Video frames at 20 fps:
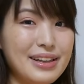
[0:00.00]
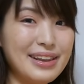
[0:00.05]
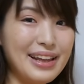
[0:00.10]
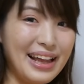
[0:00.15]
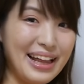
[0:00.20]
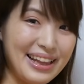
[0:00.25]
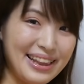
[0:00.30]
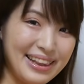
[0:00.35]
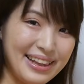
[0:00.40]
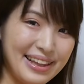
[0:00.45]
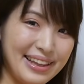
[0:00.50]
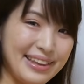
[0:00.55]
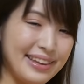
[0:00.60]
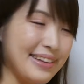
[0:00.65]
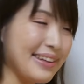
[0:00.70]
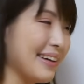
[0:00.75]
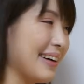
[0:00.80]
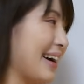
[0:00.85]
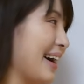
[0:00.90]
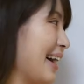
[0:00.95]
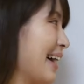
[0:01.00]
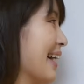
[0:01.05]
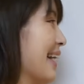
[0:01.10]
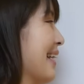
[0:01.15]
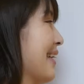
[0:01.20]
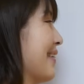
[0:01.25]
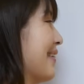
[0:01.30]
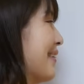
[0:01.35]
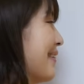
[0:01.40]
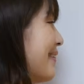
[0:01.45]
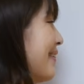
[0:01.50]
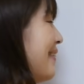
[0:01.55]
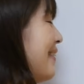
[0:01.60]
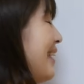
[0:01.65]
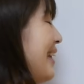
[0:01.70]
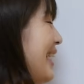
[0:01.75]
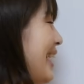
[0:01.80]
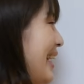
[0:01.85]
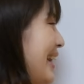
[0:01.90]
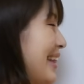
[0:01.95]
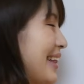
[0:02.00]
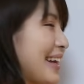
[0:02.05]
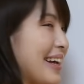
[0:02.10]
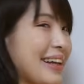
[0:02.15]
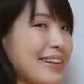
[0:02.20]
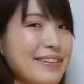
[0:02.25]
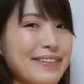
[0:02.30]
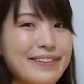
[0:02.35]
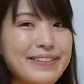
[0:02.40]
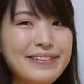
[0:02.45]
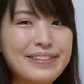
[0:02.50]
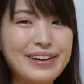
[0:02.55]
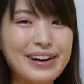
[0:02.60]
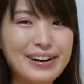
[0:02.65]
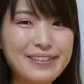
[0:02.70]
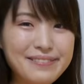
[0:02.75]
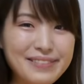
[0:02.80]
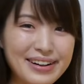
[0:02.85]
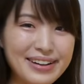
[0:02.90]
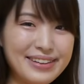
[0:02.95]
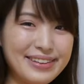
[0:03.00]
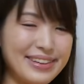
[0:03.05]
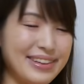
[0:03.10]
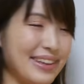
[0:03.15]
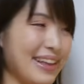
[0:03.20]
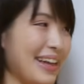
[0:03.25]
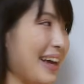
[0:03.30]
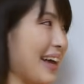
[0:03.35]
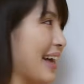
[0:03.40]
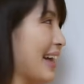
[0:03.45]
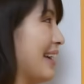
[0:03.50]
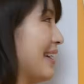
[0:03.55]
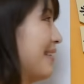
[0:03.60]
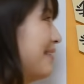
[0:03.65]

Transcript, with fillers: なんですが、ここはやりたいのを我慢して